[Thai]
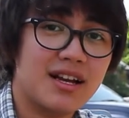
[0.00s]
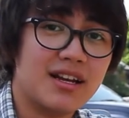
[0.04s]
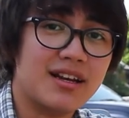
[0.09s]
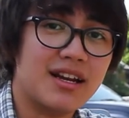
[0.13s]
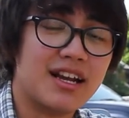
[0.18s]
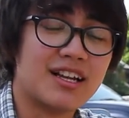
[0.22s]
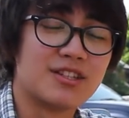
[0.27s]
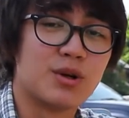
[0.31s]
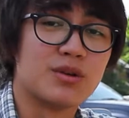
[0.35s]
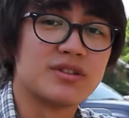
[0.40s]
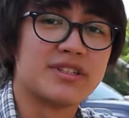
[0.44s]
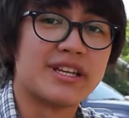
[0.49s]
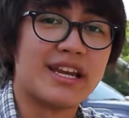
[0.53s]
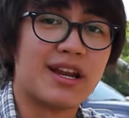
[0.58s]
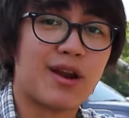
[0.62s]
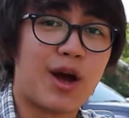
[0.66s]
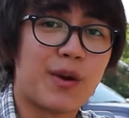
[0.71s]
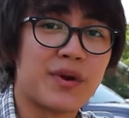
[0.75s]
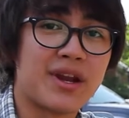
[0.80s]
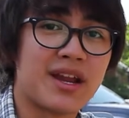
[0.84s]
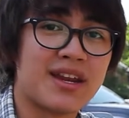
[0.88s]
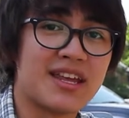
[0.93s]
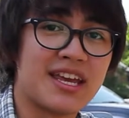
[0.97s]
1ส่วน
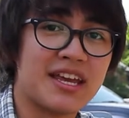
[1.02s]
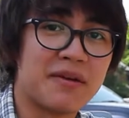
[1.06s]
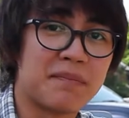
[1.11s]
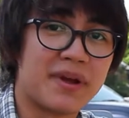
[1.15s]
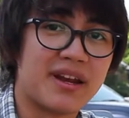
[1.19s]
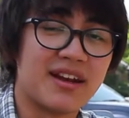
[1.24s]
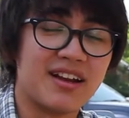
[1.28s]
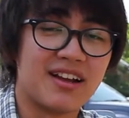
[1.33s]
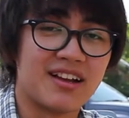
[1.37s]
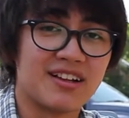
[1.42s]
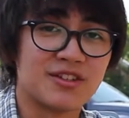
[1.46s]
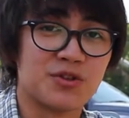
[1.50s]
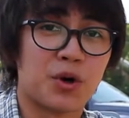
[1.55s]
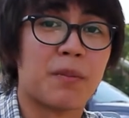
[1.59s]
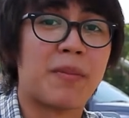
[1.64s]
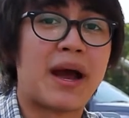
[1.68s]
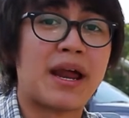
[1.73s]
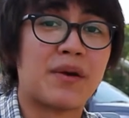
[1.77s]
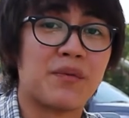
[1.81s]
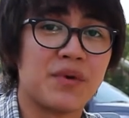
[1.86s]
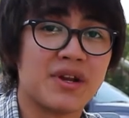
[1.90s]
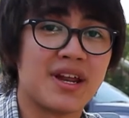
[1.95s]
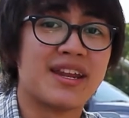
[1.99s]
400 วินาที เป็น1ส่วน
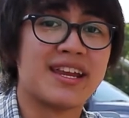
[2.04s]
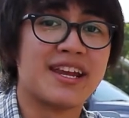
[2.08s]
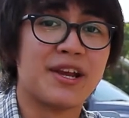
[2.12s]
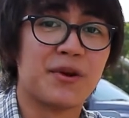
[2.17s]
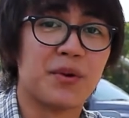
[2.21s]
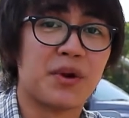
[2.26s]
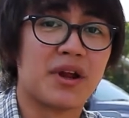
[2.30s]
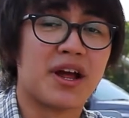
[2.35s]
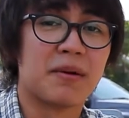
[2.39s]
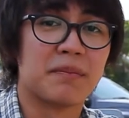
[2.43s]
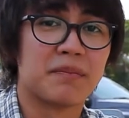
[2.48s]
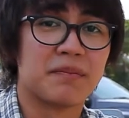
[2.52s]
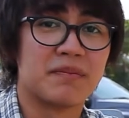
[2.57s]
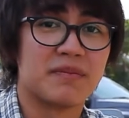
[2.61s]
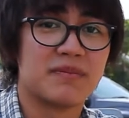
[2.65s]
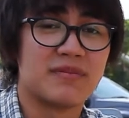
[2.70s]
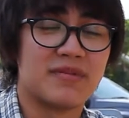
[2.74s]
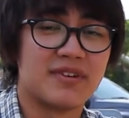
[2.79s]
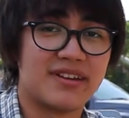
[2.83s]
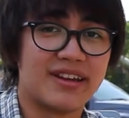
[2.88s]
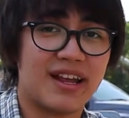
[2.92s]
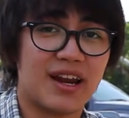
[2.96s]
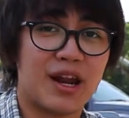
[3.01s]
พันวินาทีด้วยครับ
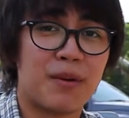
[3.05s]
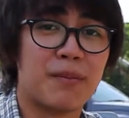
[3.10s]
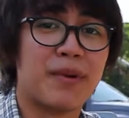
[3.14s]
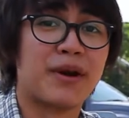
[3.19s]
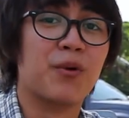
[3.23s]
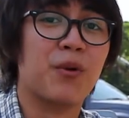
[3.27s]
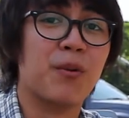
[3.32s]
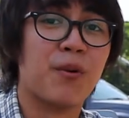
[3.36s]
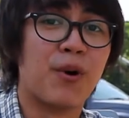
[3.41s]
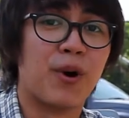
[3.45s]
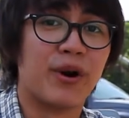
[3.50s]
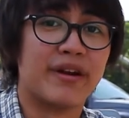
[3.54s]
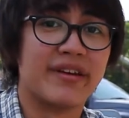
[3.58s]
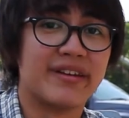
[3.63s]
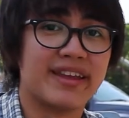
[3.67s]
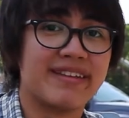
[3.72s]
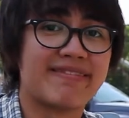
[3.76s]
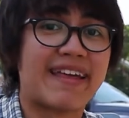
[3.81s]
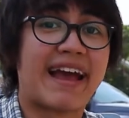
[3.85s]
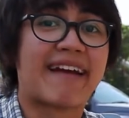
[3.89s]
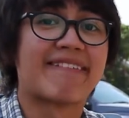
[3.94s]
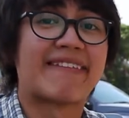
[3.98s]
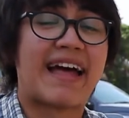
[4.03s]
เดี๋ยวเรามาดูผล
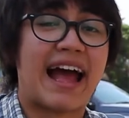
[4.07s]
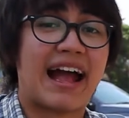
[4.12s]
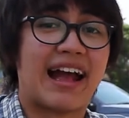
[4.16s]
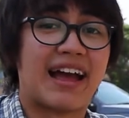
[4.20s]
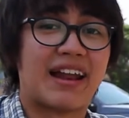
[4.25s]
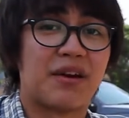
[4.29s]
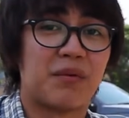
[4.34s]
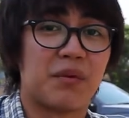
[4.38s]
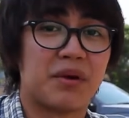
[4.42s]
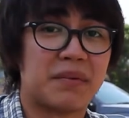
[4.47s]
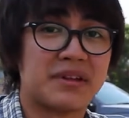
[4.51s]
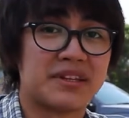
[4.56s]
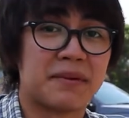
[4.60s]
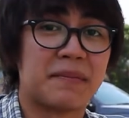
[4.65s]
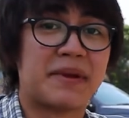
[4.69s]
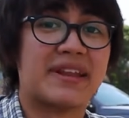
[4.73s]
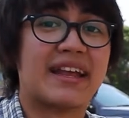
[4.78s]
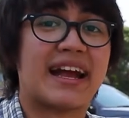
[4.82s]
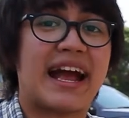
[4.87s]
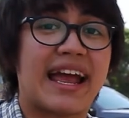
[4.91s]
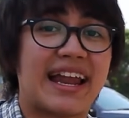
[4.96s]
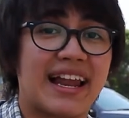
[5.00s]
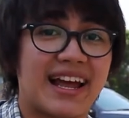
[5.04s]
ที่แตกต่างกันว่ามันจะเป็น
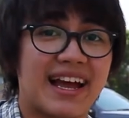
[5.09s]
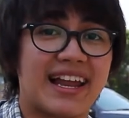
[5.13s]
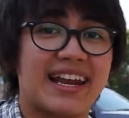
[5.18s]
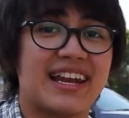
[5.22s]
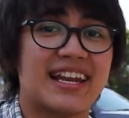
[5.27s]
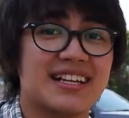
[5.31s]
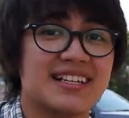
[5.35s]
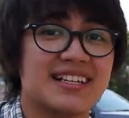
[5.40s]
ยังไงแล้วครับ